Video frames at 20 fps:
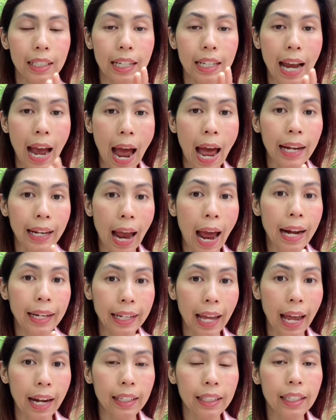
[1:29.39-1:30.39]
งาน
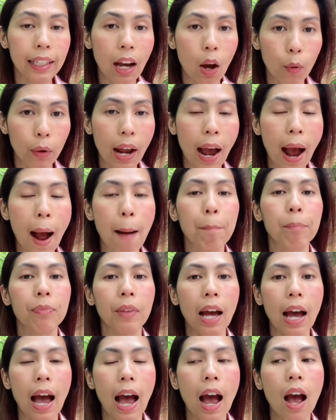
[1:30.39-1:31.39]
นั้นที่เขา
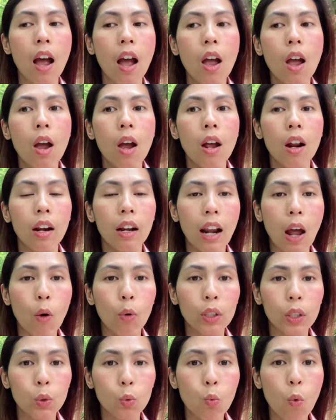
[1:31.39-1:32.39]
ทำนะคะเรา
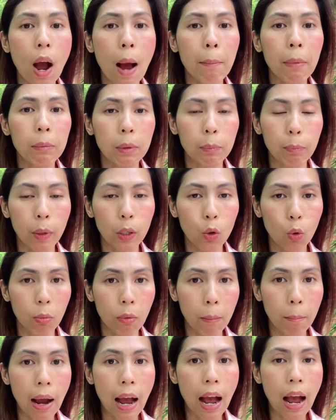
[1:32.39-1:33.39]
คิดว่ามันมีประโยช
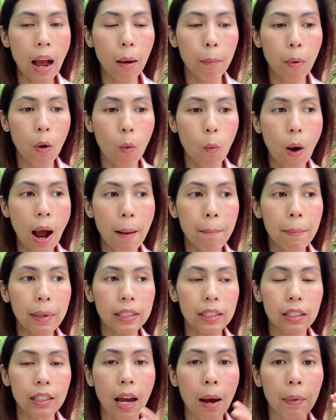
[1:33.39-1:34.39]
น์มากๆเพราะว่ามั
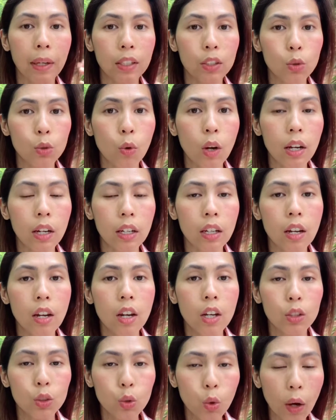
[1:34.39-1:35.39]
นจะทำให้
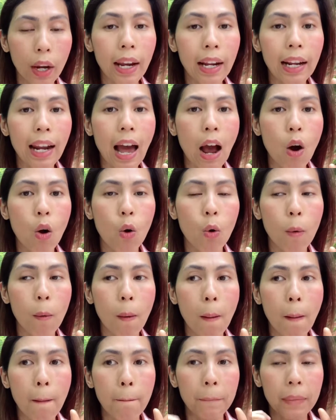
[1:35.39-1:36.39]
ช่วยให้เรา
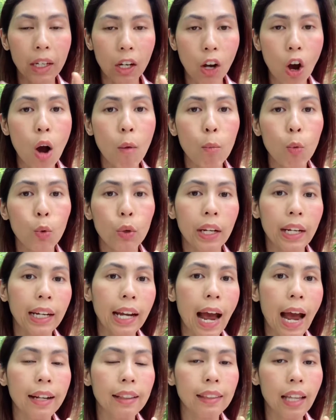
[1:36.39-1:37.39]
มีข้อมูลใน
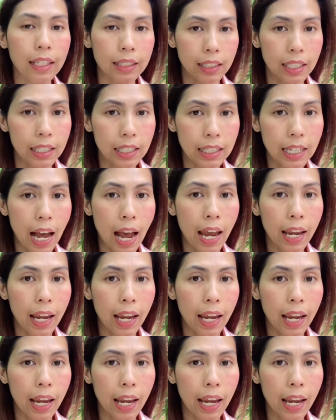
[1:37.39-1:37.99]
การตัดสินใจ